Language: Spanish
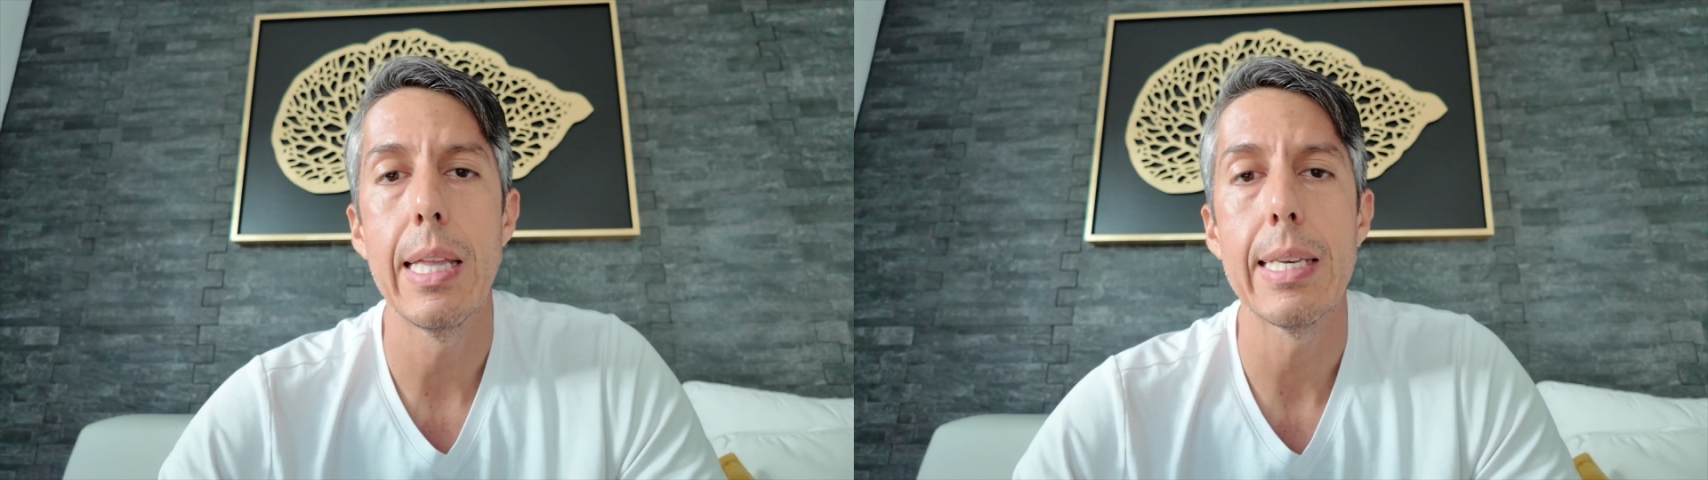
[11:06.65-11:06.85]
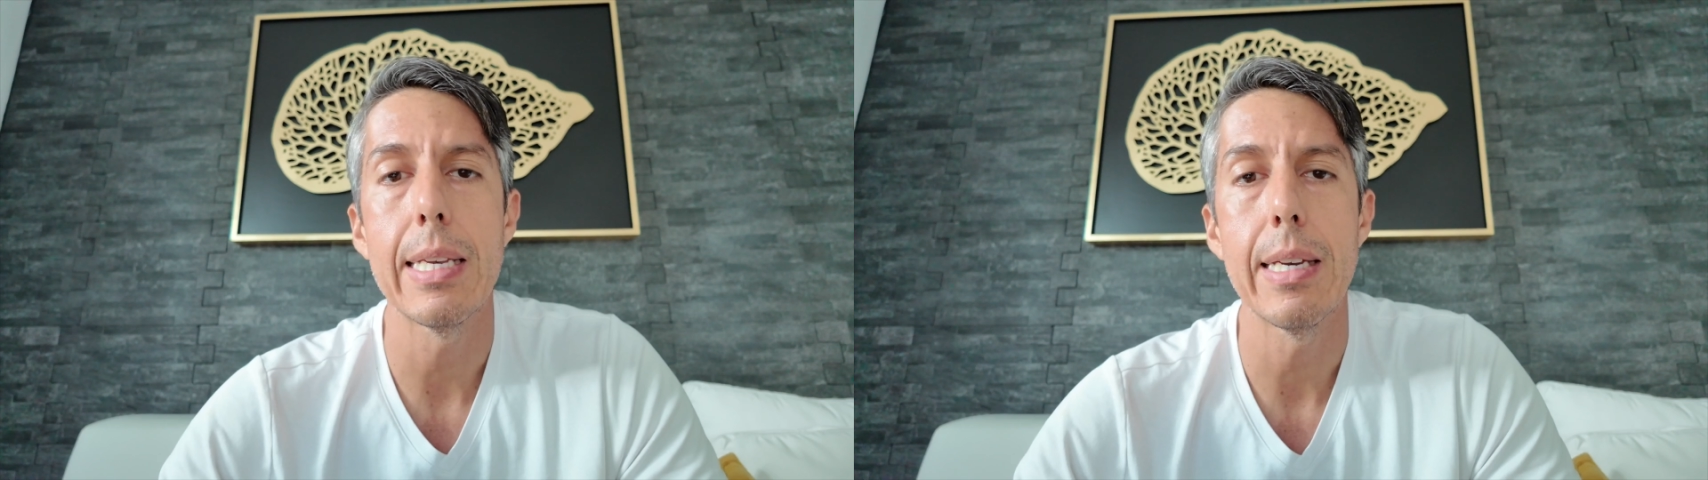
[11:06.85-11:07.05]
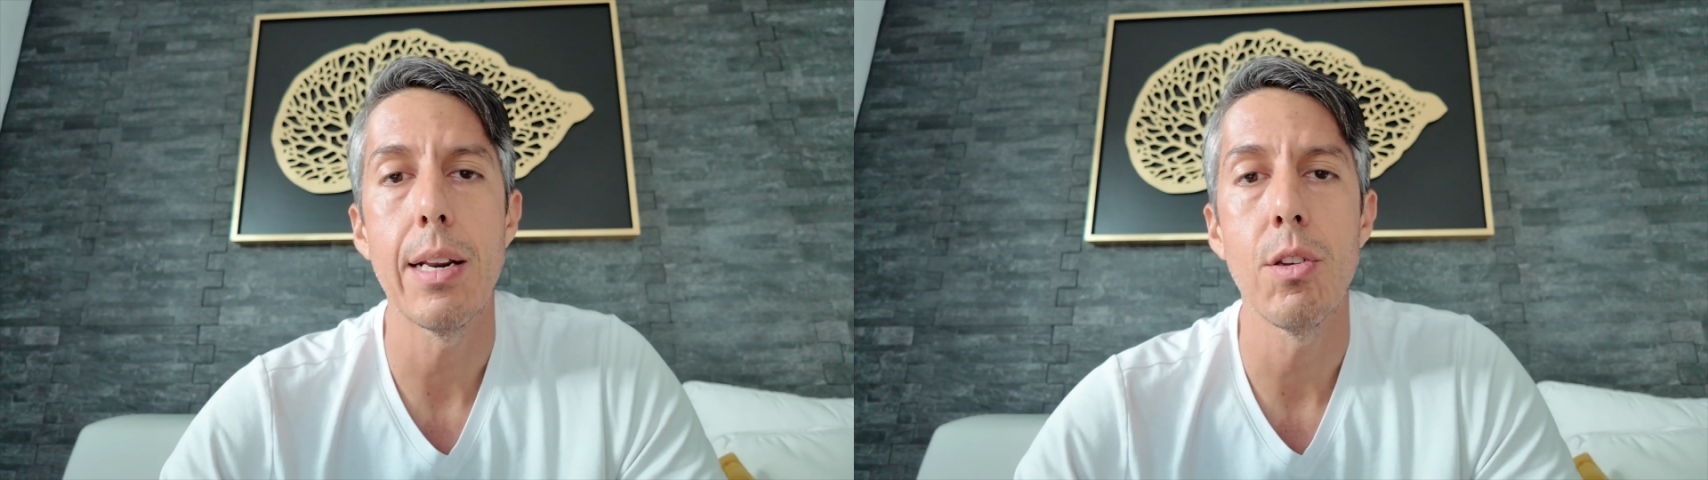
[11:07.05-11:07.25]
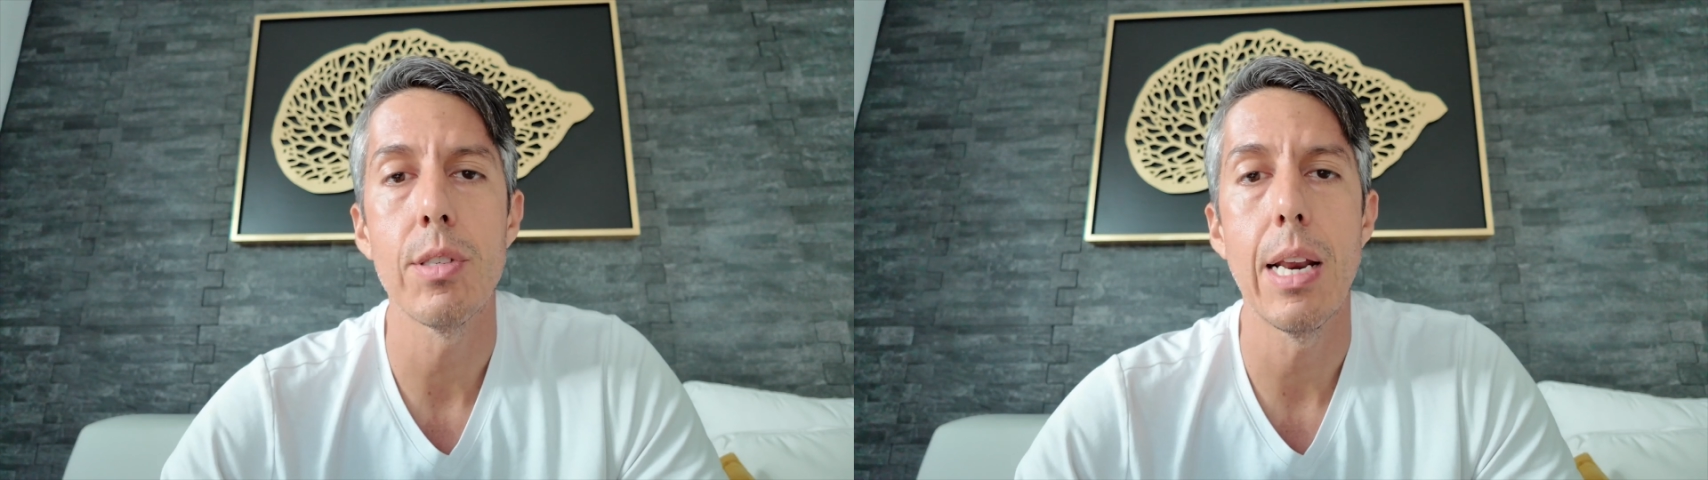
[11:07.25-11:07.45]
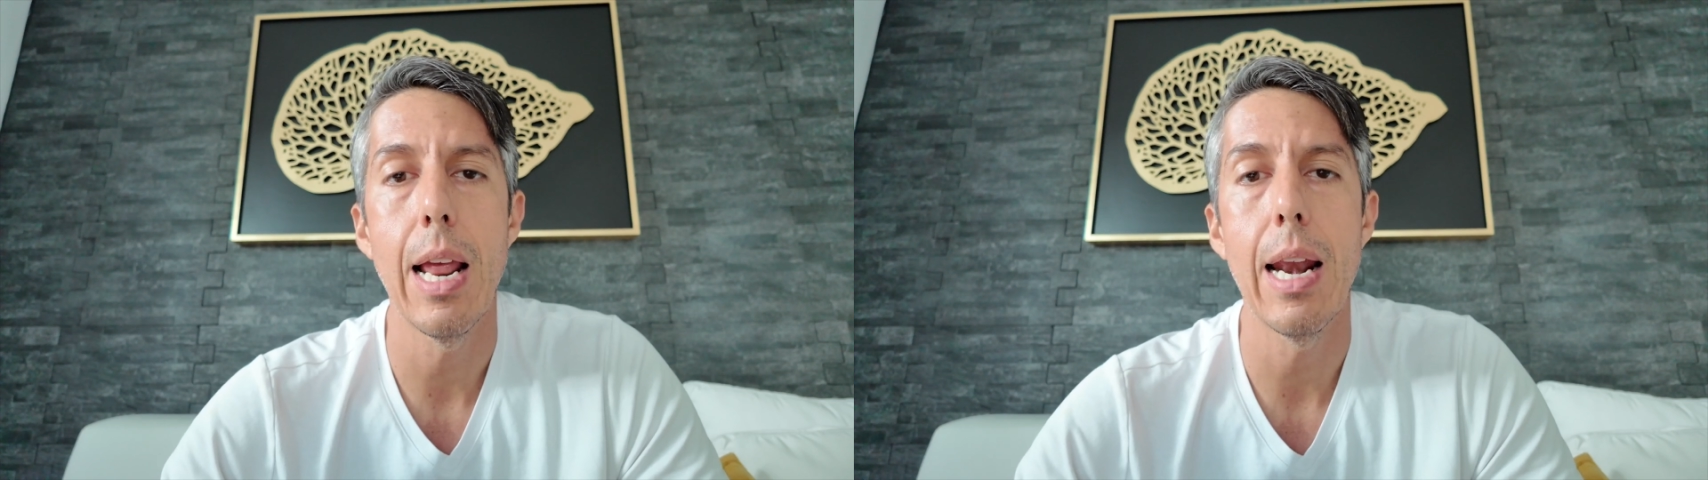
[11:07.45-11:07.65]
deshacernos
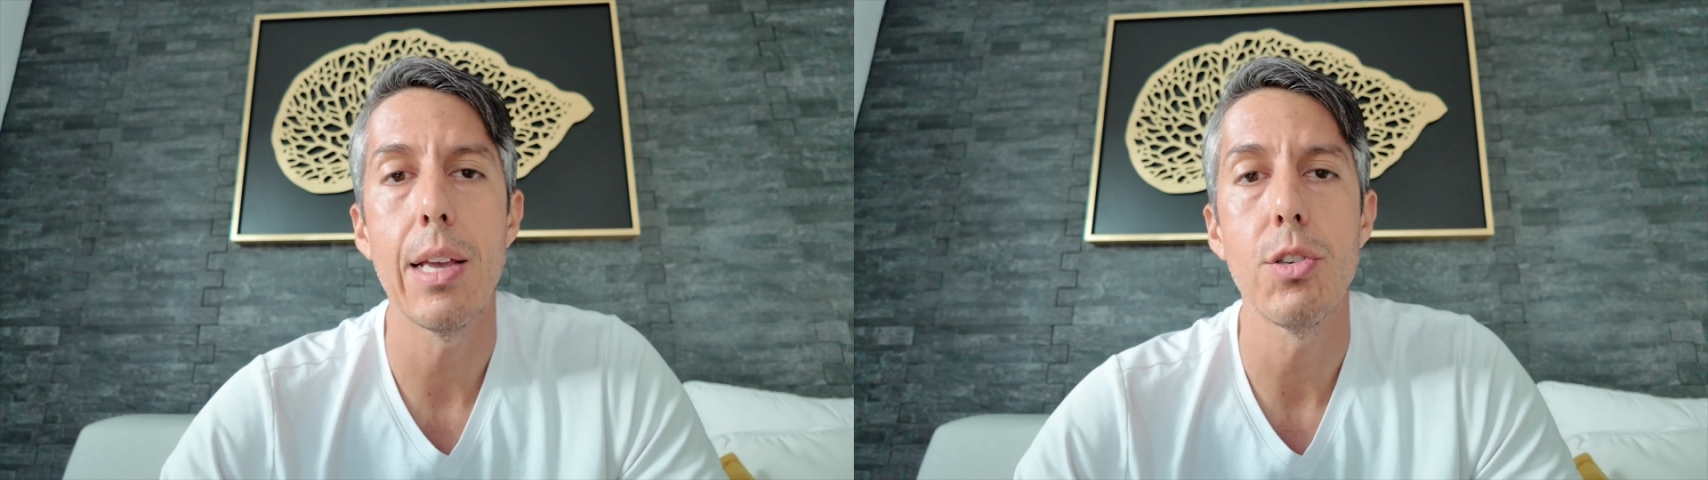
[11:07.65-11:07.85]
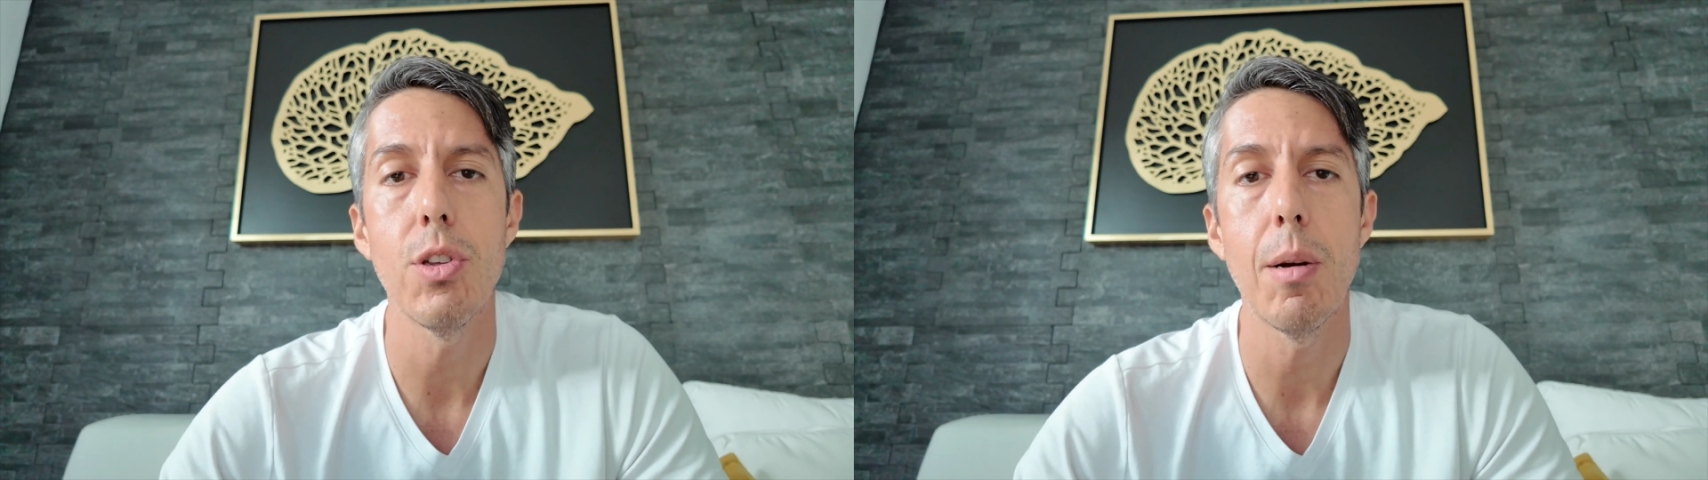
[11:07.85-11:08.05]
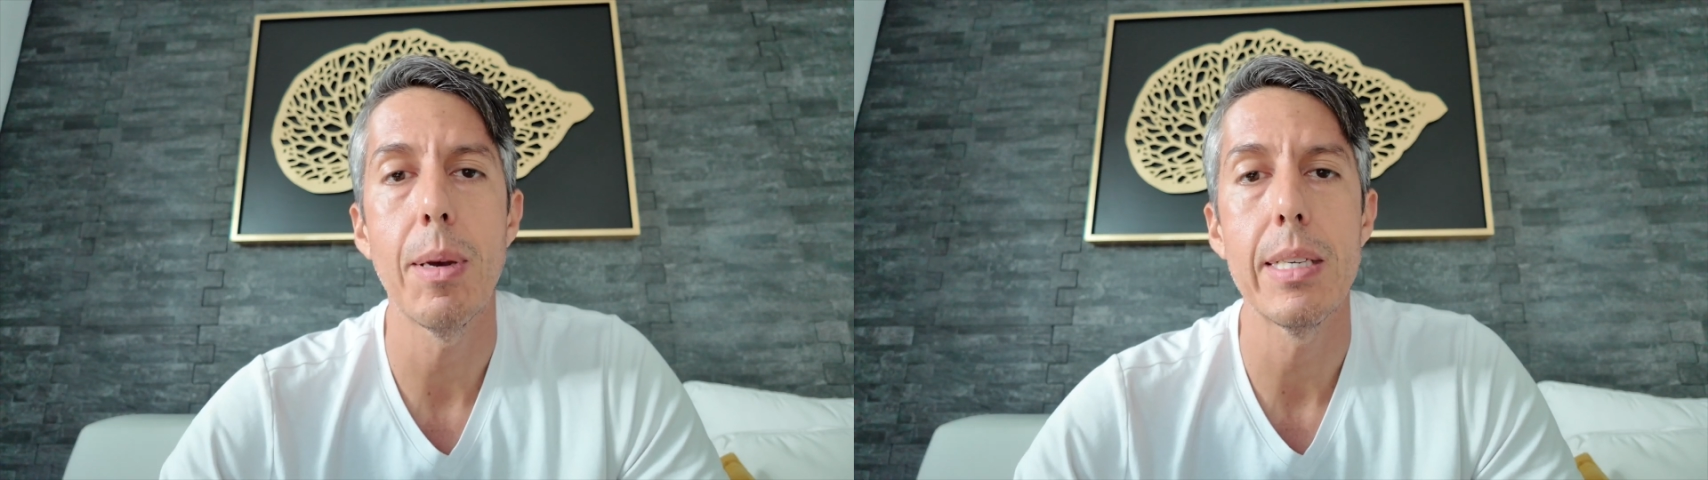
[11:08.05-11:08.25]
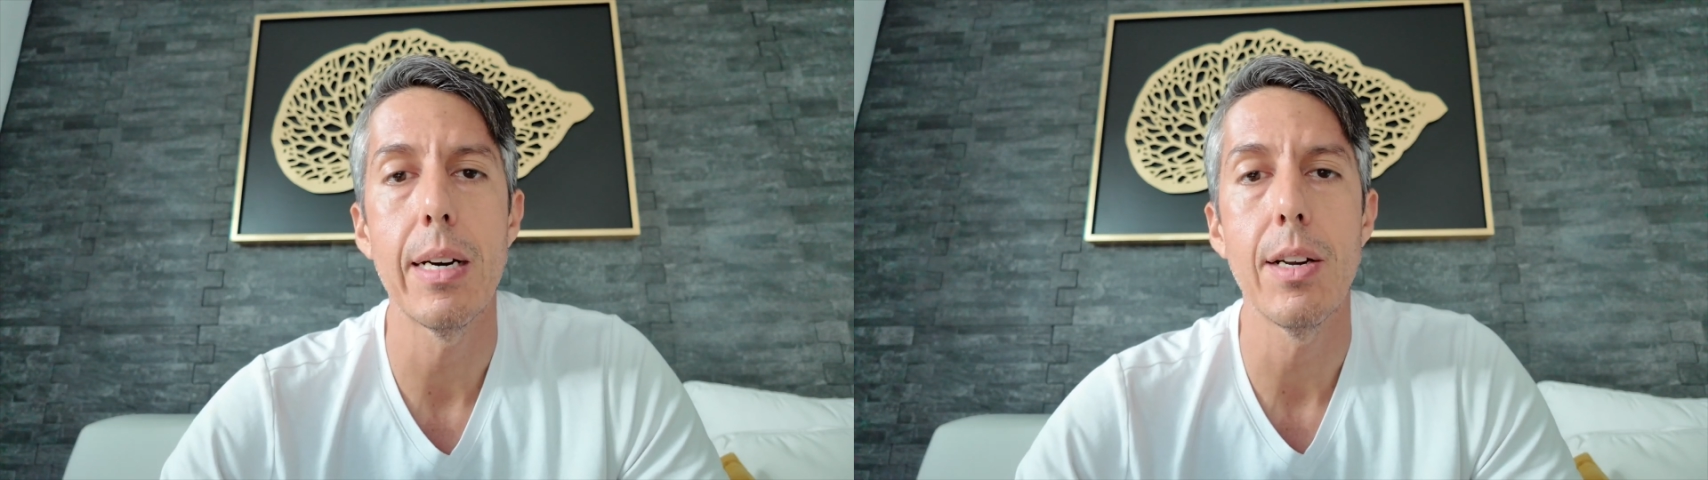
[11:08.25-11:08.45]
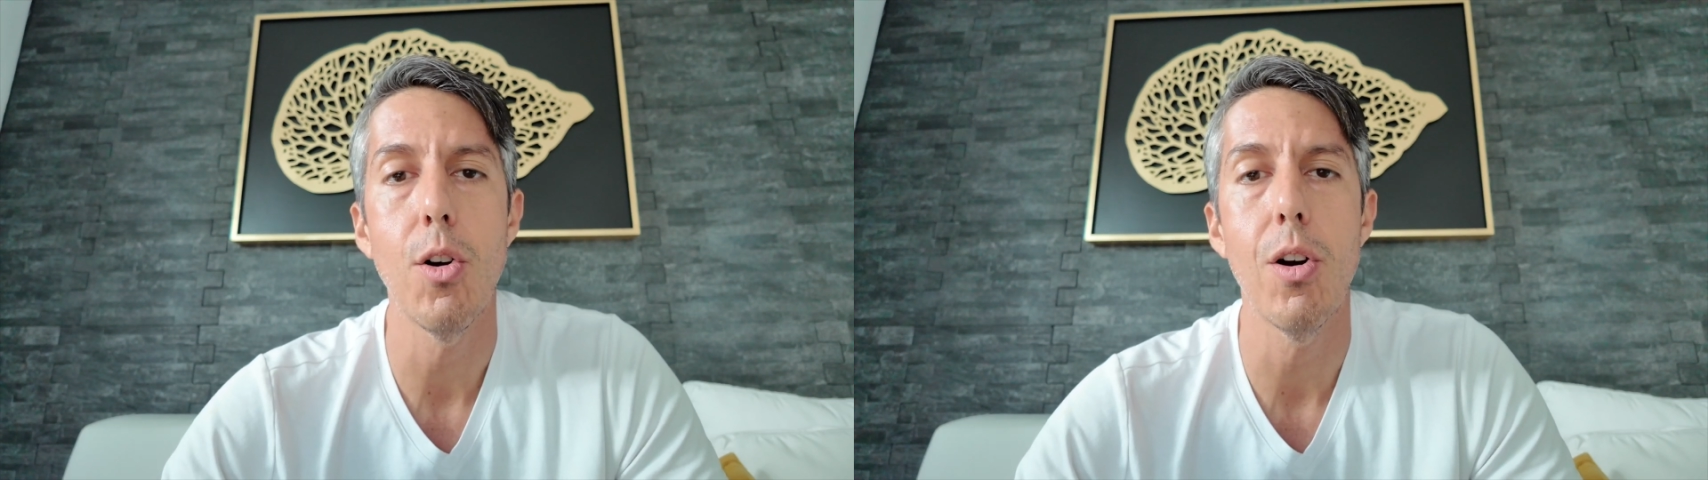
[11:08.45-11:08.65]
de la Lacioderma
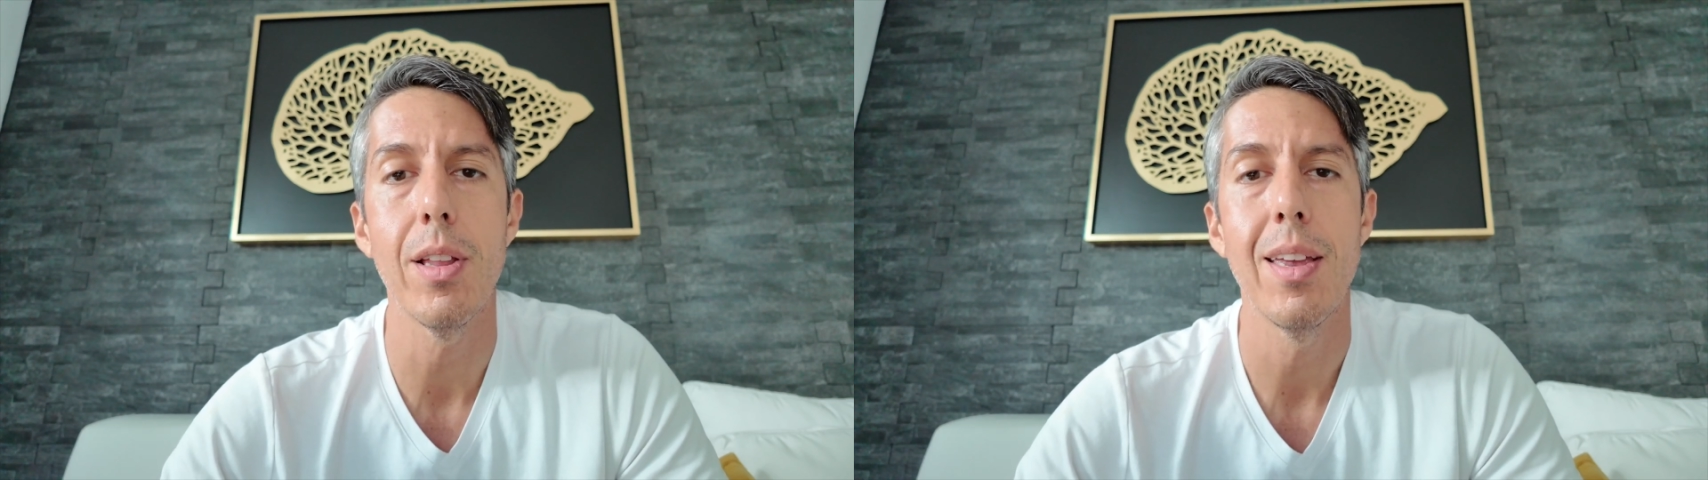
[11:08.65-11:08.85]
cerricor.